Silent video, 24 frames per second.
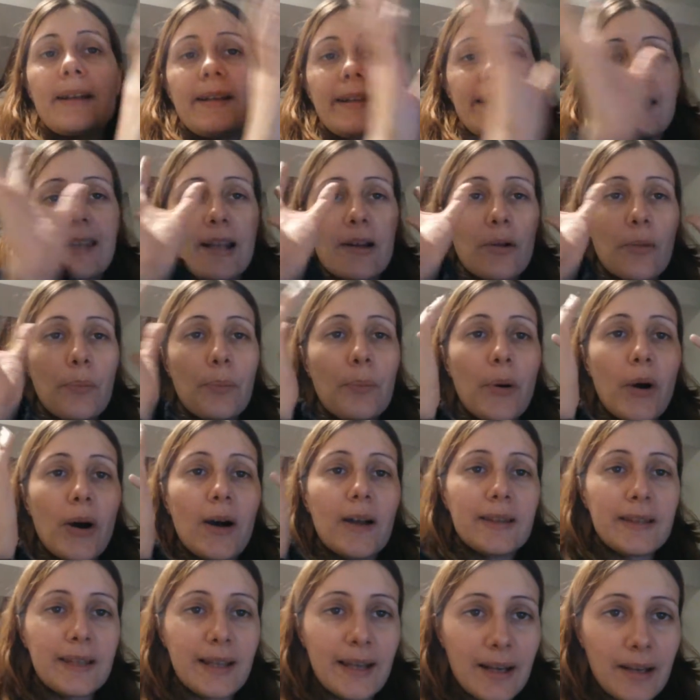iniziano un po'
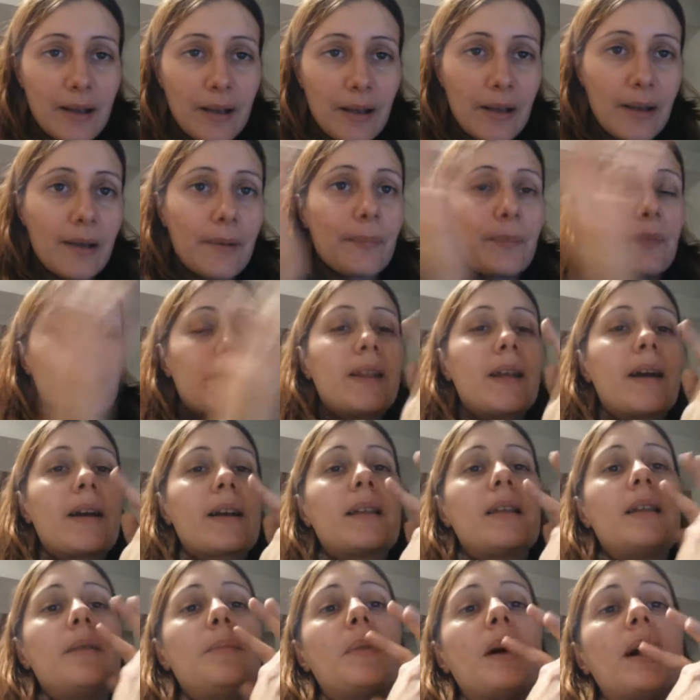a andare
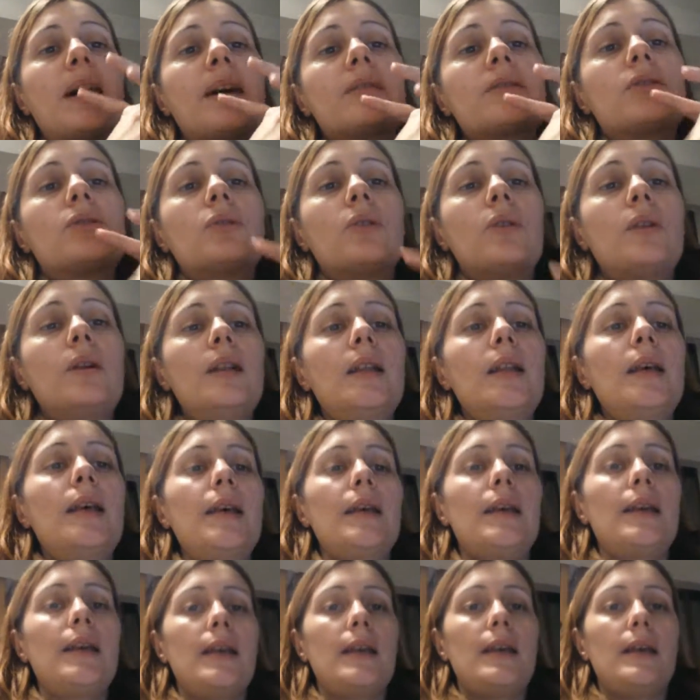dare di matto
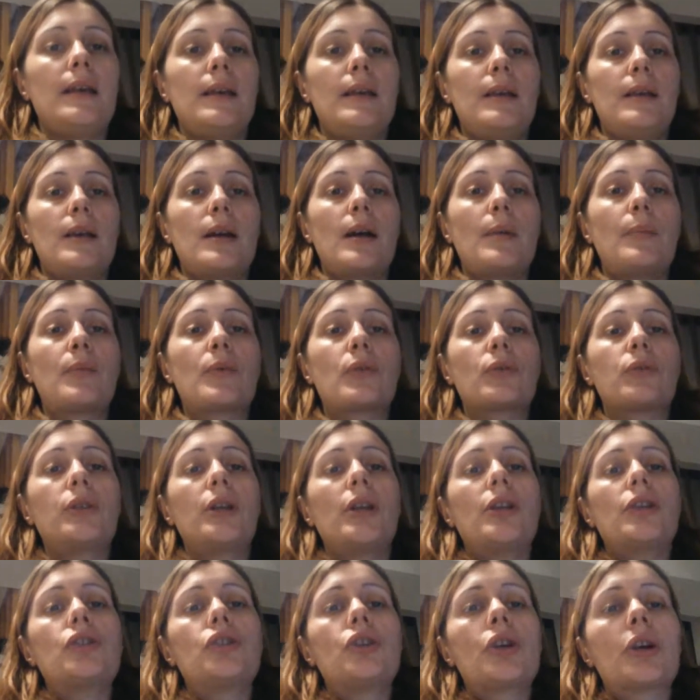e a
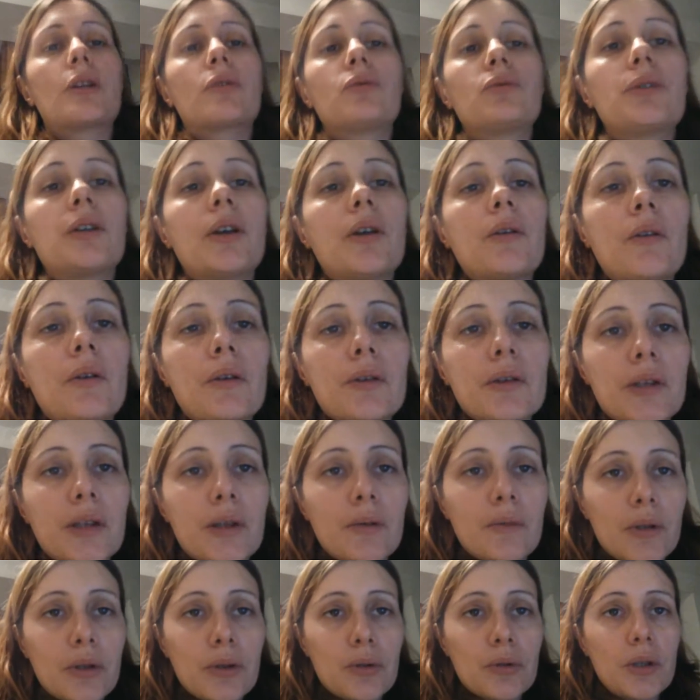proteggere a tutti i
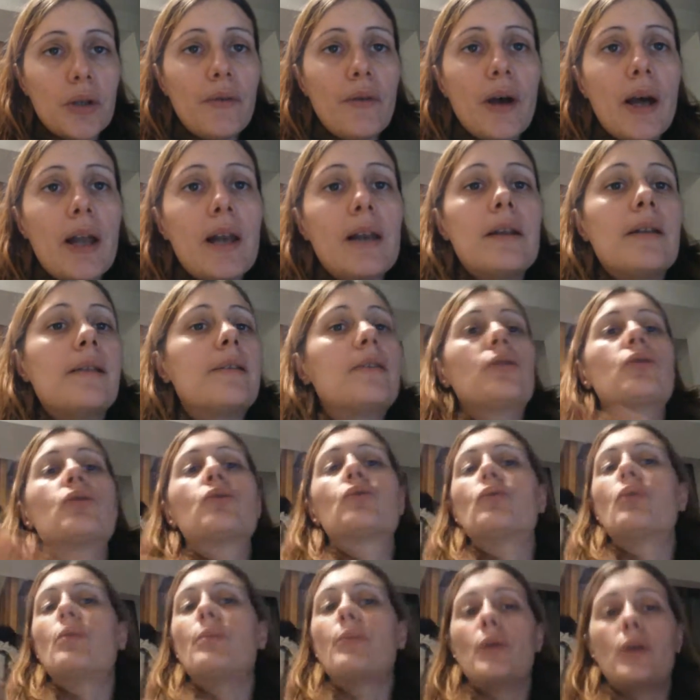costi questo livello e
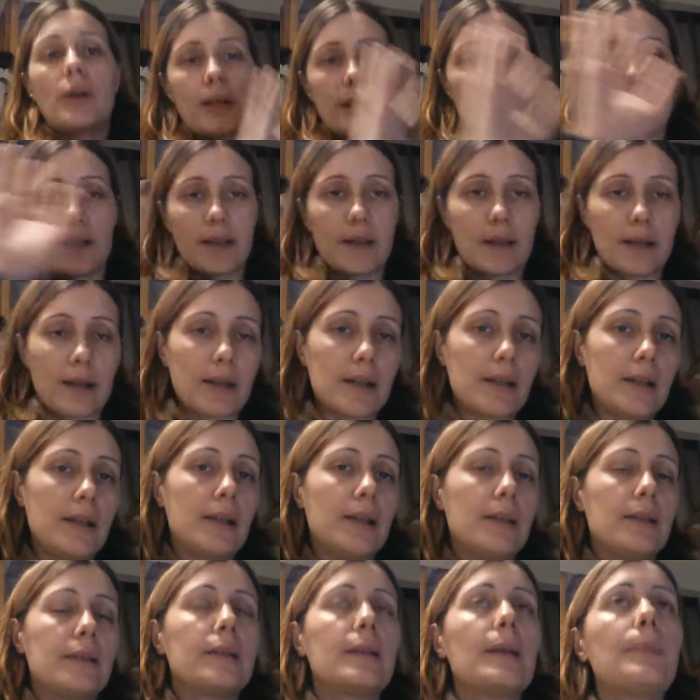nessuno può criticare
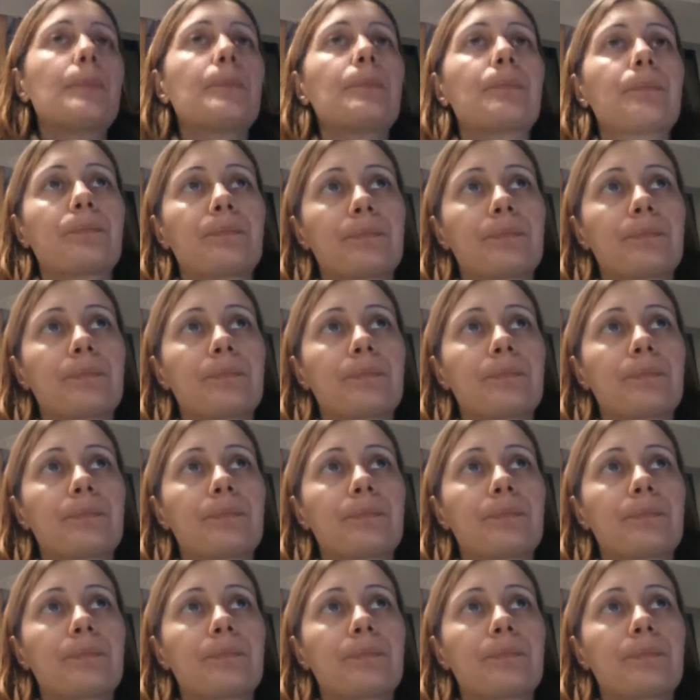niente